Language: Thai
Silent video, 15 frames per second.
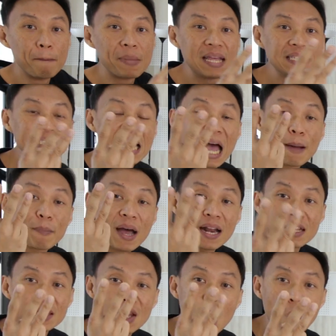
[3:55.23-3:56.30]
มีสาม
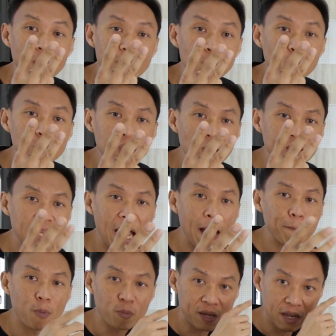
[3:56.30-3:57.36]
ขั้นตอนที่คุณต้อง
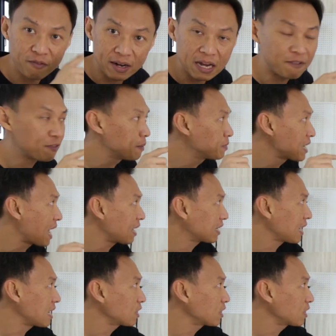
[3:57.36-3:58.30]
ทำผมเขียนไว้ใน Flip Chart